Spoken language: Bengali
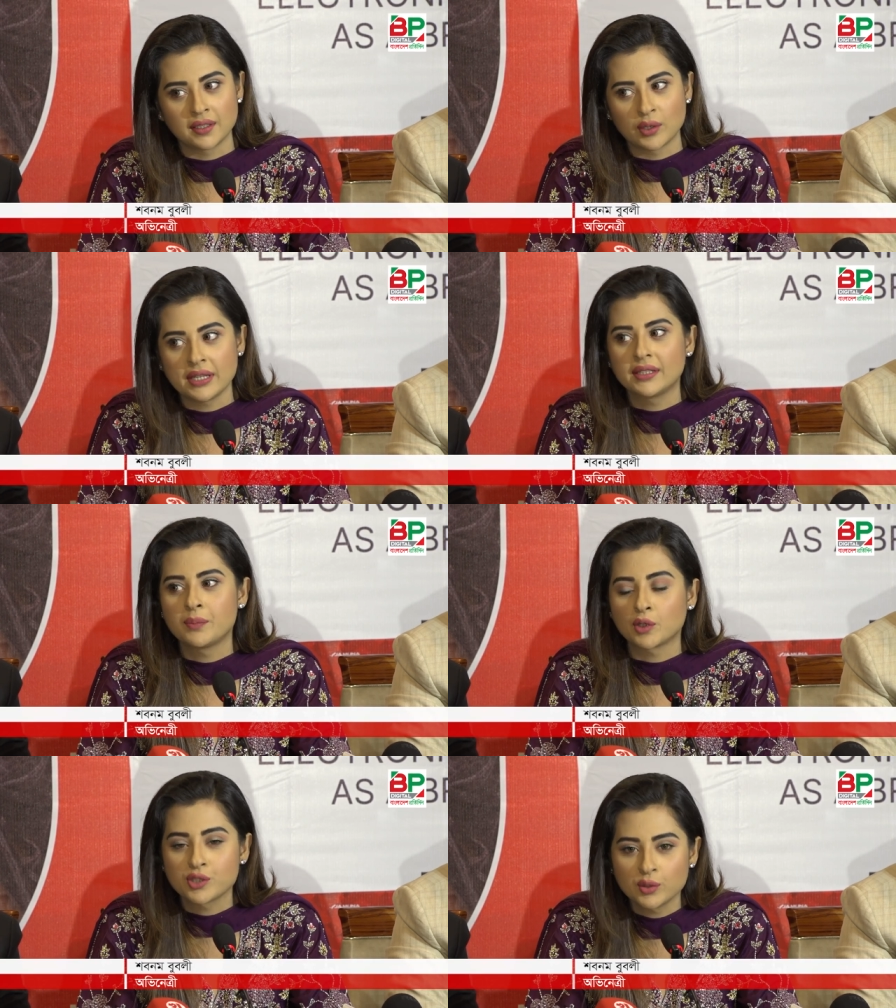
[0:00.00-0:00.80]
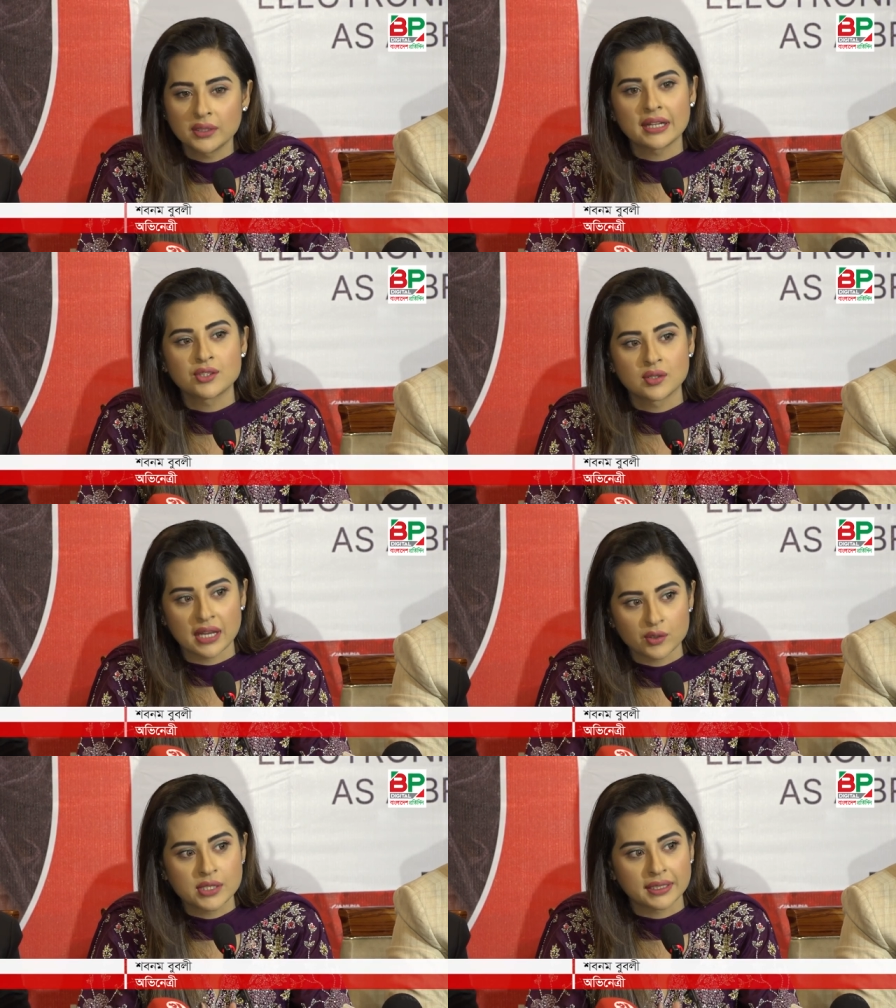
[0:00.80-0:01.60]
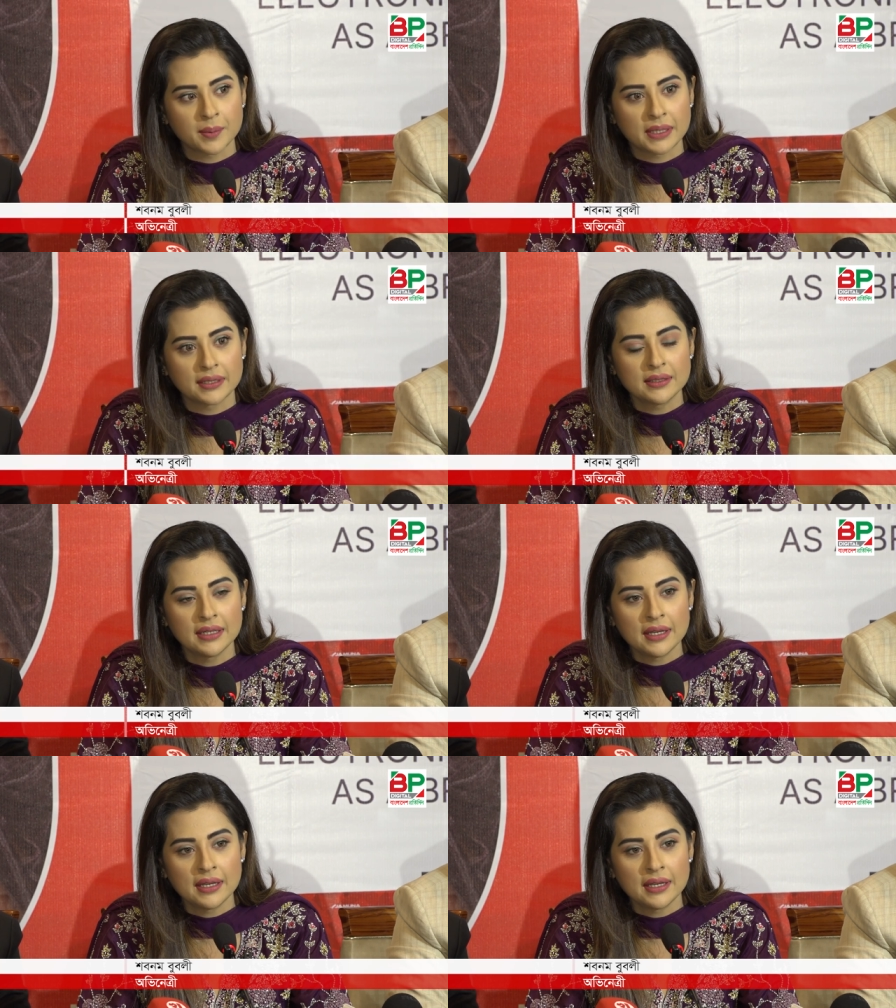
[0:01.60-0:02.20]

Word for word: অনেক পছন্দের একজন নায়ক শাকিব খান